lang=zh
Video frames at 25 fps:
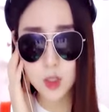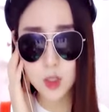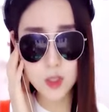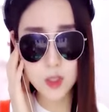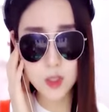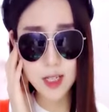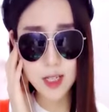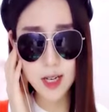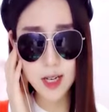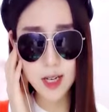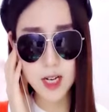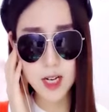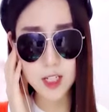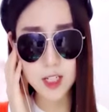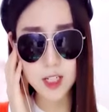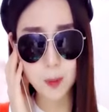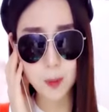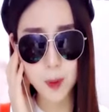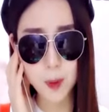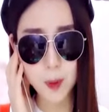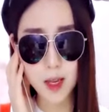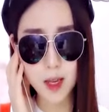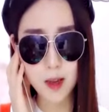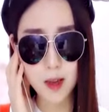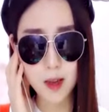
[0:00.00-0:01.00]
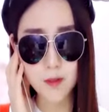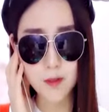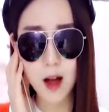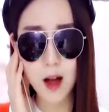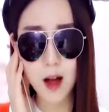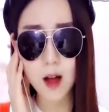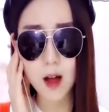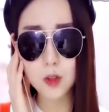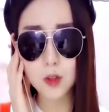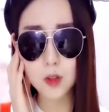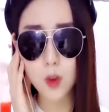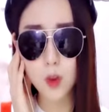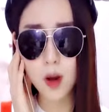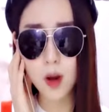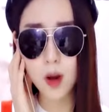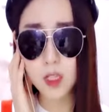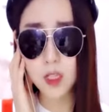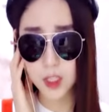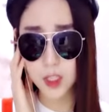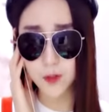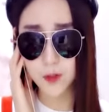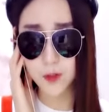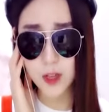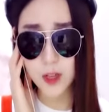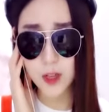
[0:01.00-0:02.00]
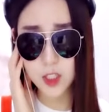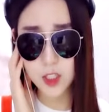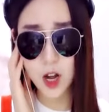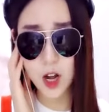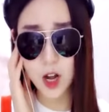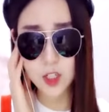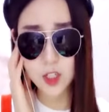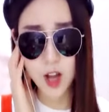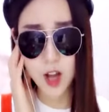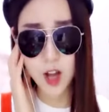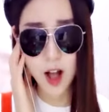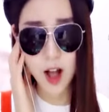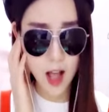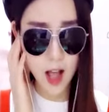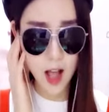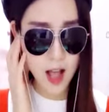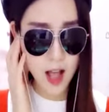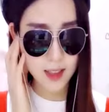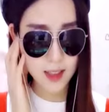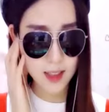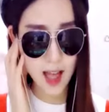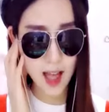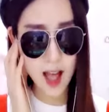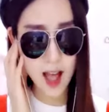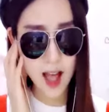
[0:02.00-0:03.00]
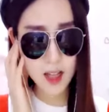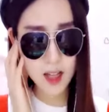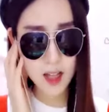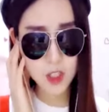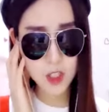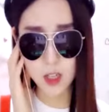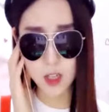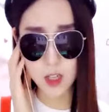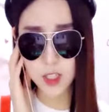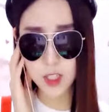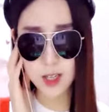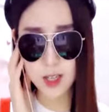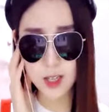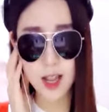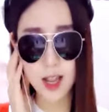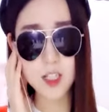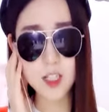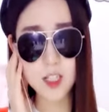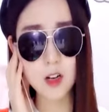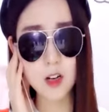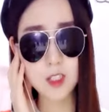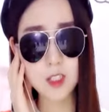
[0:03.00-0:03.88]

如今脸上比以往多了几分沧桑，他曾经。